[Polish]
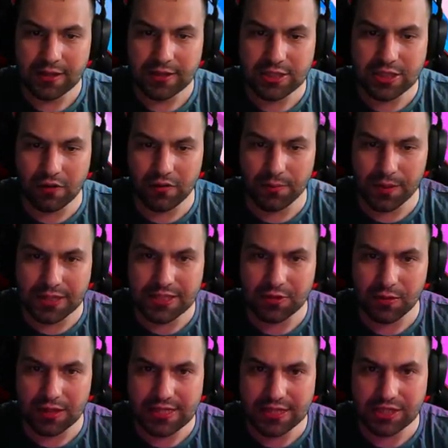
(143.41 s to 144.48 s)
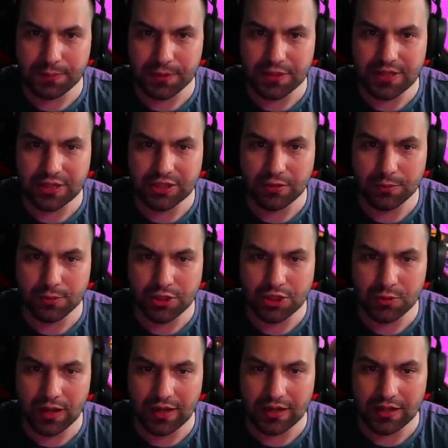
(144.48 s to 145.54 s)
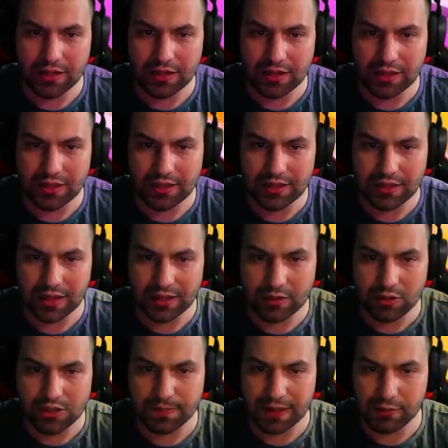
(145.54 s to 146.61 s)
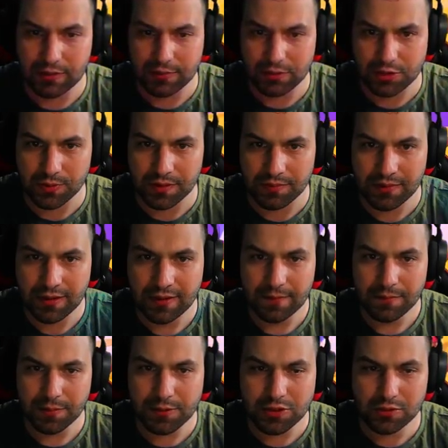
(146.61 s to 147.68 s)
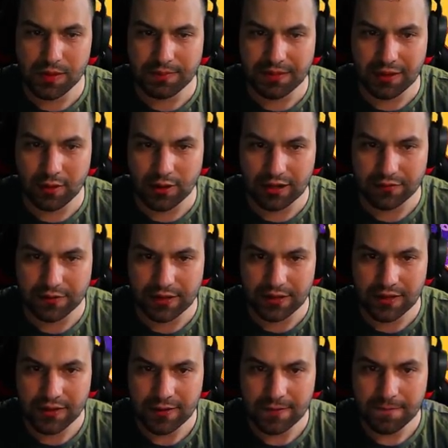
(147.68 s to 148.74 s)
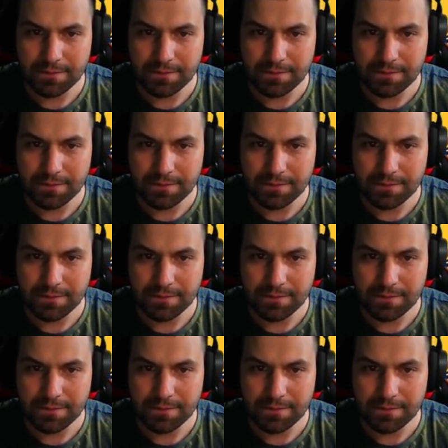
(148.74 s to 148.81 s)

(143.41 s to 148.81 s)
znowu była sytuacja, gdzie pochylnia się obróciła i dlatego spadłem, no już byłem, po prostu byłem na nogach wtedy.